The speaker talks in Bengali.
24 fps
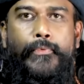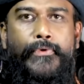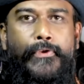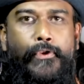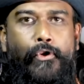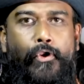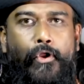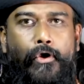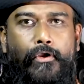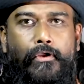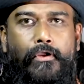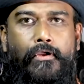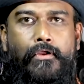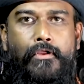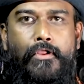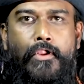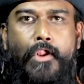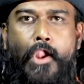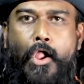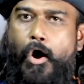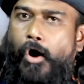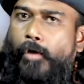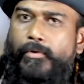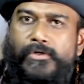মমিনুল হক
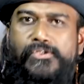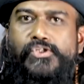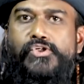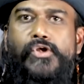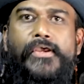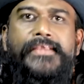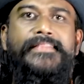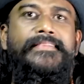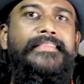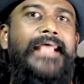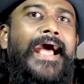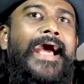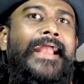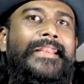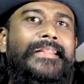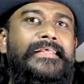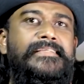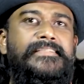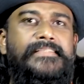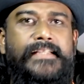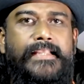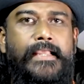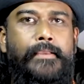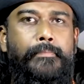অবশ্যই তার
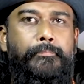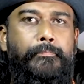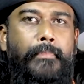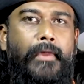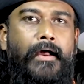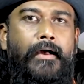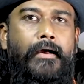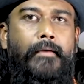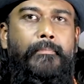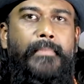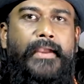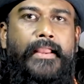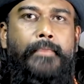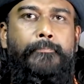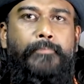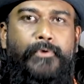কাছ থেকে মানে